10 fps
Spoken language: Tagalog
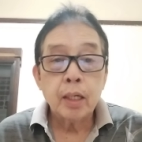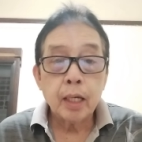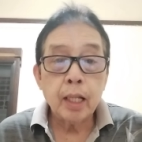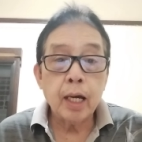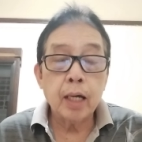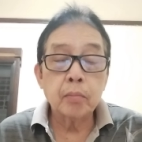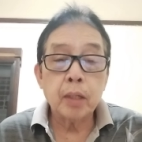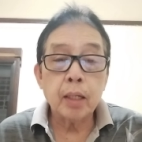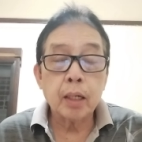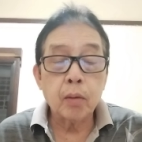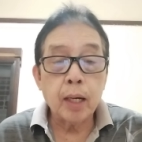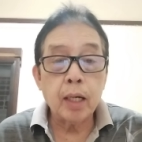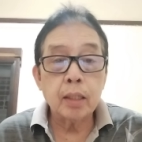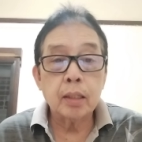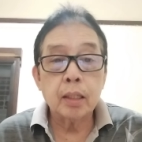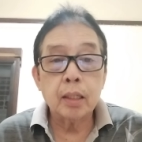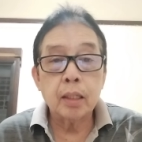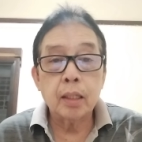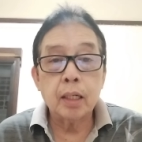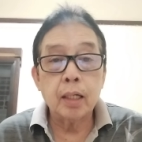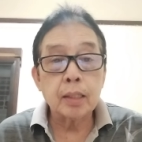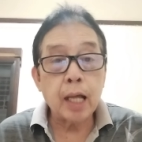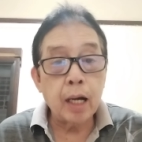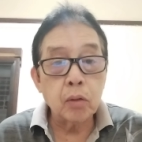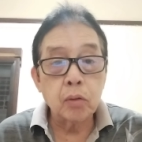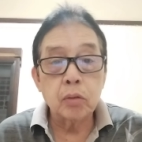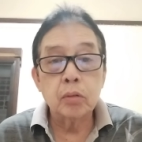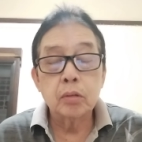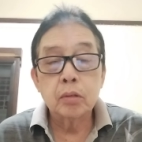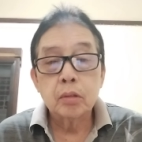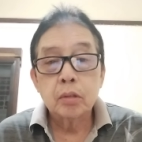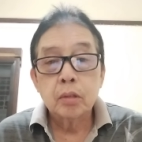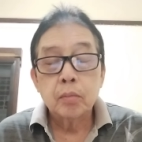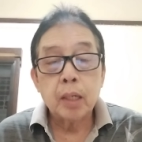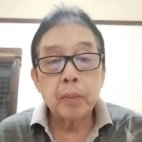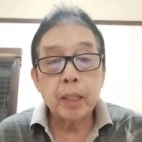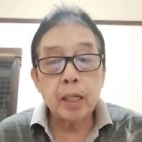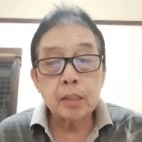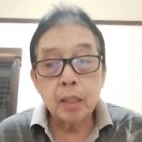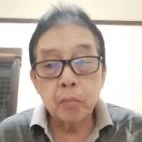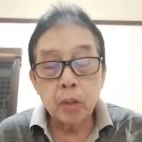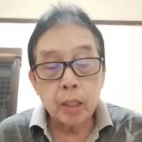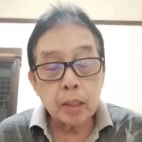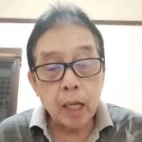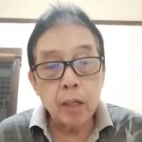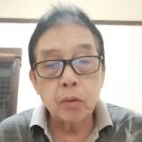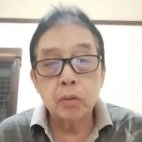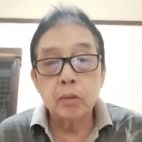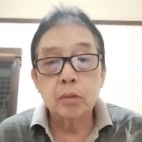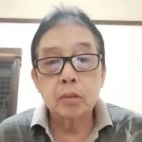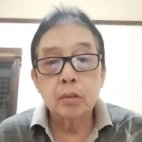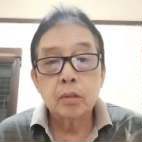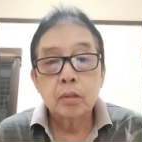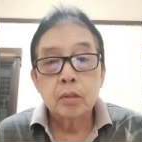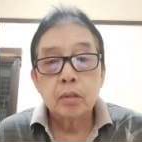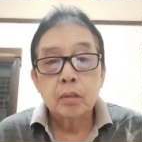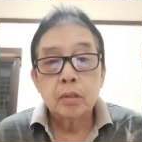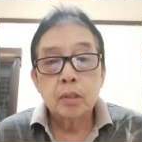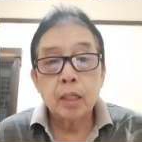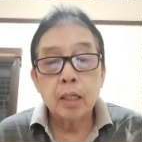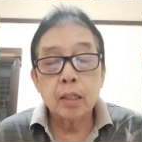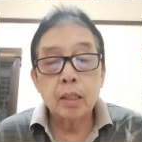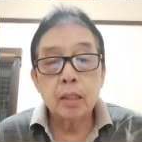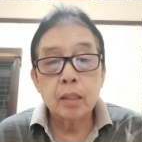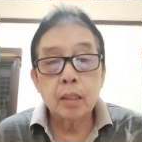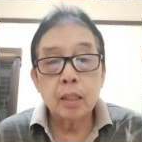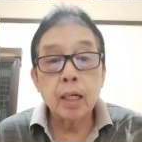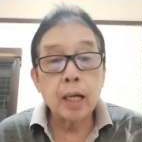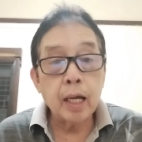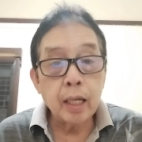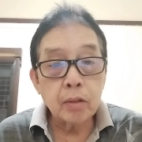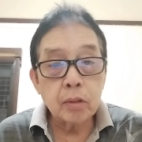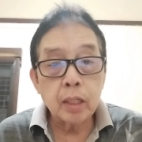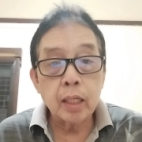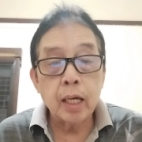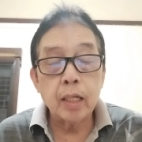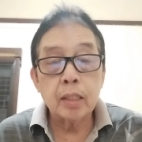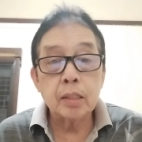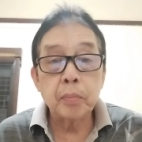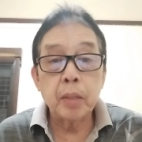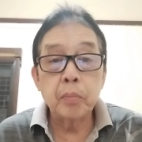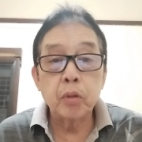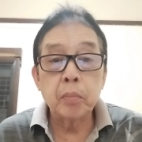Kailangan makagawa ang tao, makapag-assemble ang tao ng kagaya nung nangyari sa People